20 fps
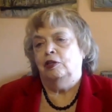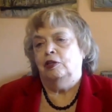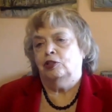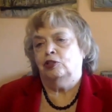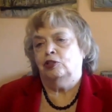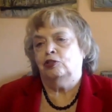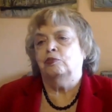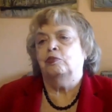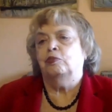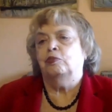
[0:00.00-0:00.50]

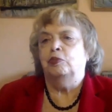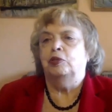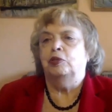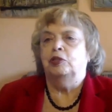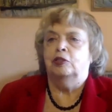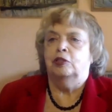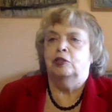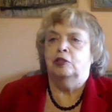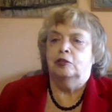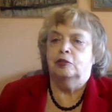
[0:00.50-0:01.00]
чтобы у
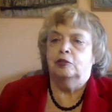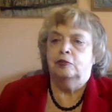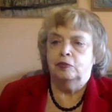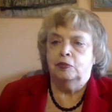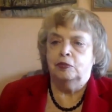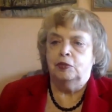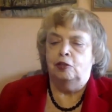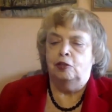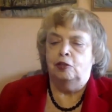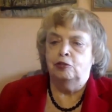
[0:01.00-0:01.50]
меня
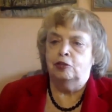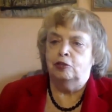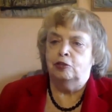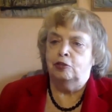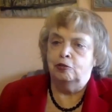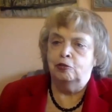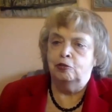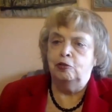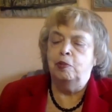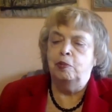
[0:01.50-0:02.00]
люди с
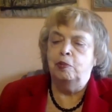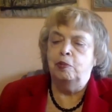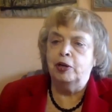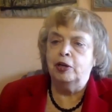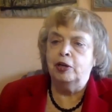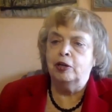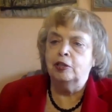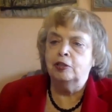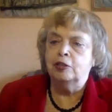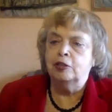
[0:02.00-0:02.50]
Ютуба
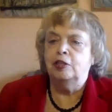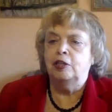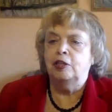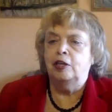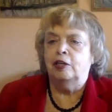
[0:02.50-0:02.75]
приходили,